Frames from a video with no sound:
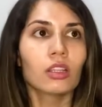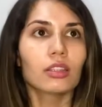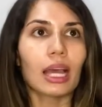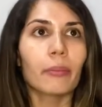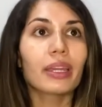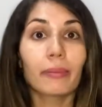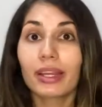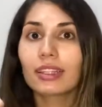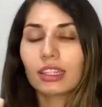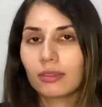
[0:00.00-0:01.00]
También
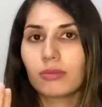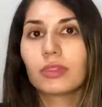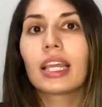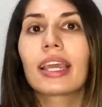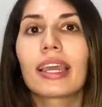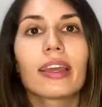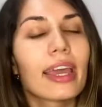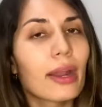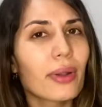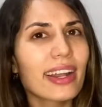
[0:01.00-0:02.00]
me llegué,
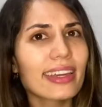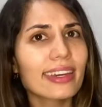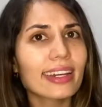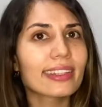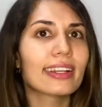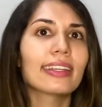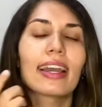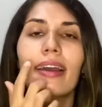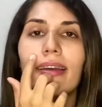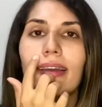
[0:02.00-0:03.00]
era una niña que
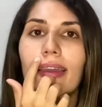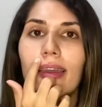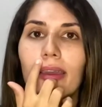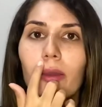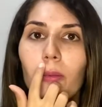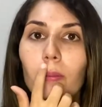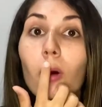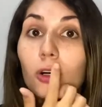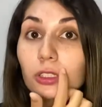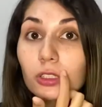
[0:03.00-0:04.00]
tenía eh,
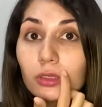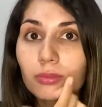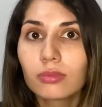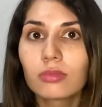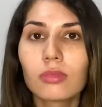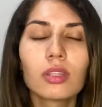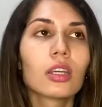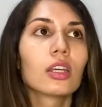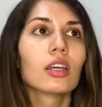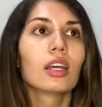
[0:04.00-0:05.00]
bozo,
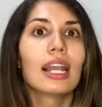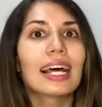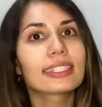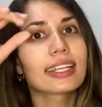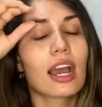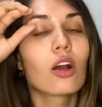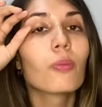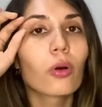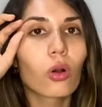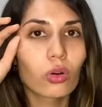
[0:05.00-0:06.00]
las cejas un
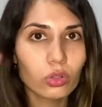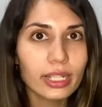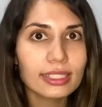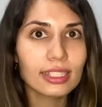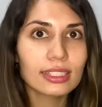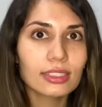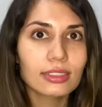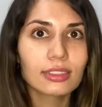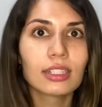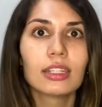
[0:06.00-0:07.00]
poco gruesas,
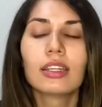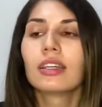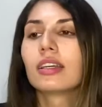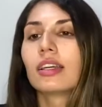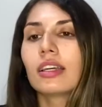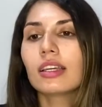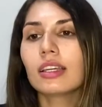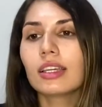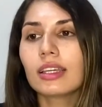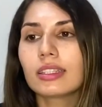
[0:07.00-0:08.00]

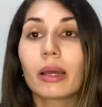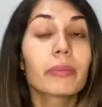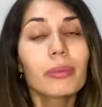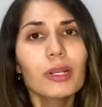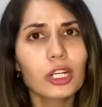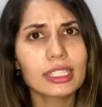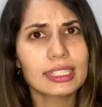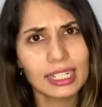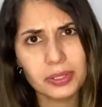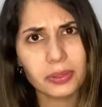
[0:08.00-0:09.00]
y también me lo
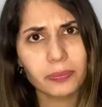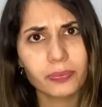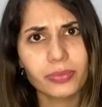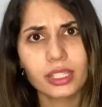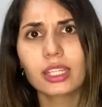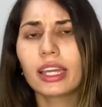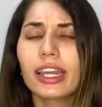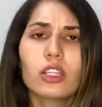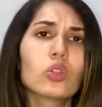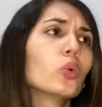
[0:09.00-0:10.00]
criticaban
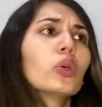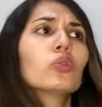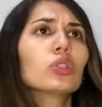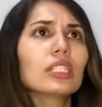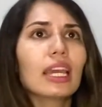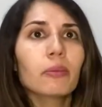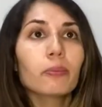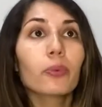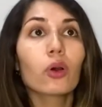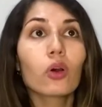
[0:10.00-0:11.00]
estuve un
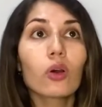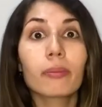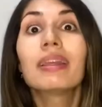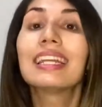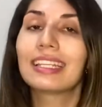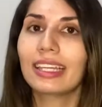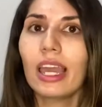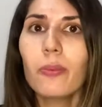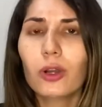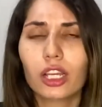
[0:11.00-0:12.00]
tiempo en mi
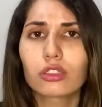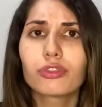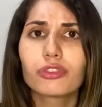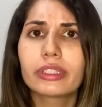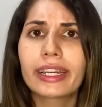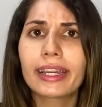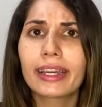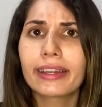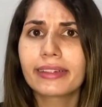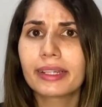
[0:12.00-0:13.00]
niñez, porque eso
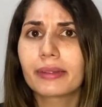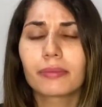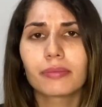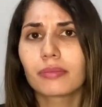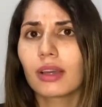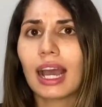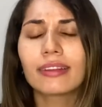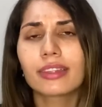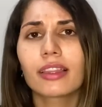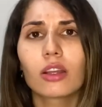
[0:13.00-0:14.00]
fue
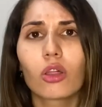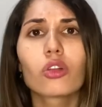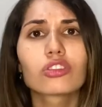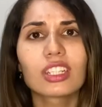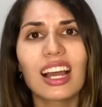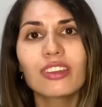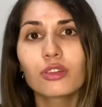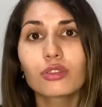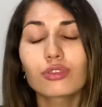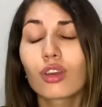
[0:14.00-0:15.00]
antes de los 12
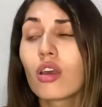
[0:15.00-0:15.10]
años,